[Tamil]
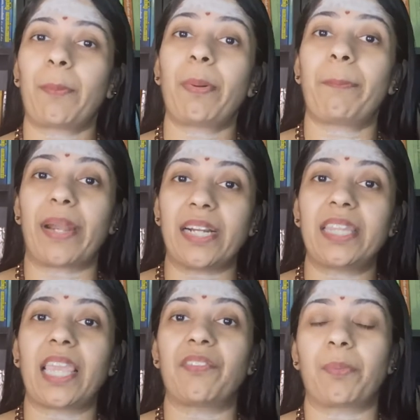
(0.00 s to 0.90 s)
அப்போ பெண்
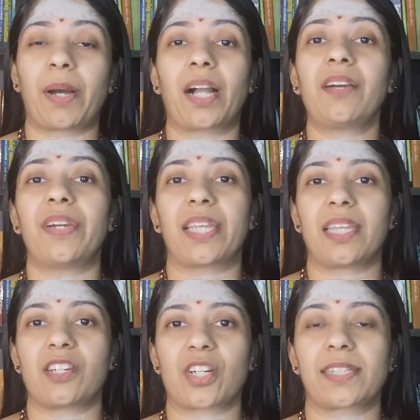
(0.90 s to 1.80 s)
தெய்வமாக
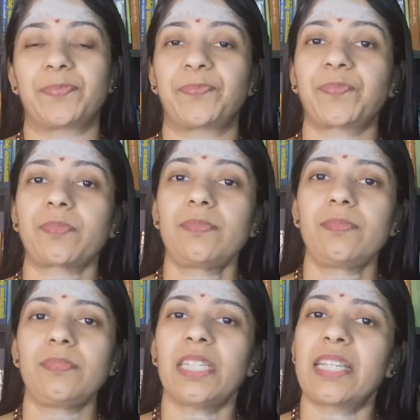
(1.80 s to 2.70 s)
வருகின்றான்
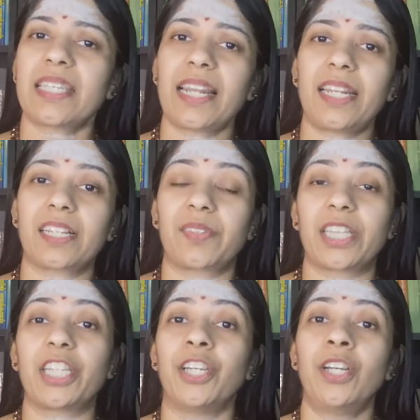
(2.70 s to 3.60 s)
சிலருக்கு
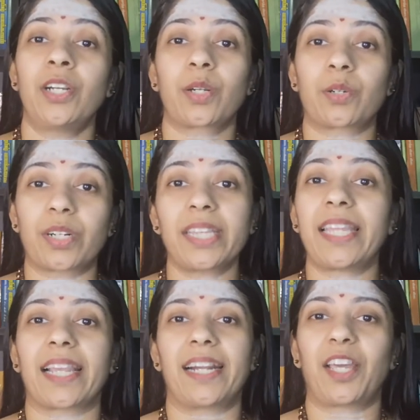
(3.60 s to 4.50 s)
வந்து
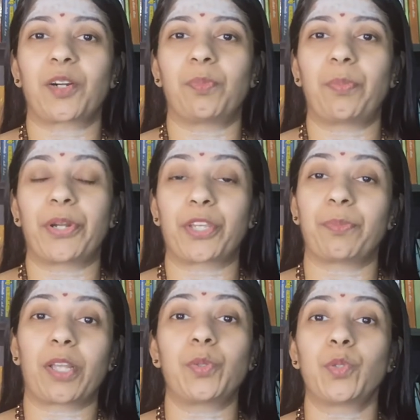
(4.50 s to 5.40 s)
குழந்தைங்கன்னா ரொம்ப
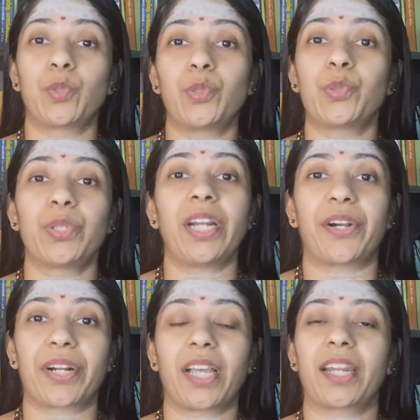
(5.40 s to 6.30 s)
பிடிக்கும் அதுவும் குண்டு குண்டுன்னு
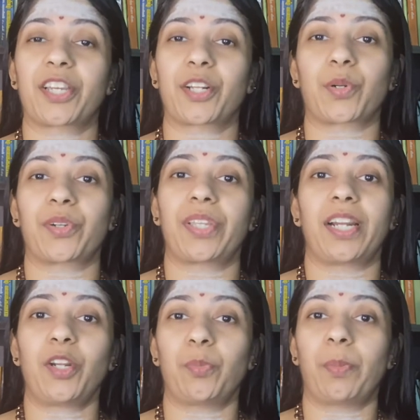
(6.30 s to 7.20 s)
அழகாக இருக்கிற
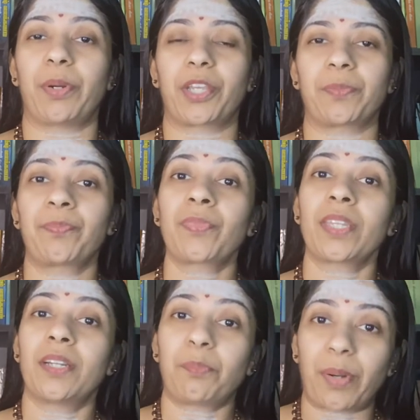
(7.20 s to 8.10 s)
குழந்தைங்கள ரொம்ப பிடிக்கும்
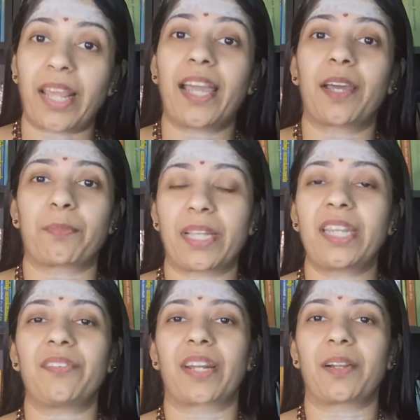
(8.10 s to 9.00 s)
பிள்ளையார்
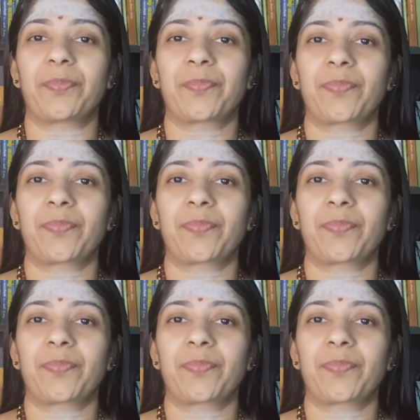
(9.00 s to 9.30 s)
மாதிரி வர்றான்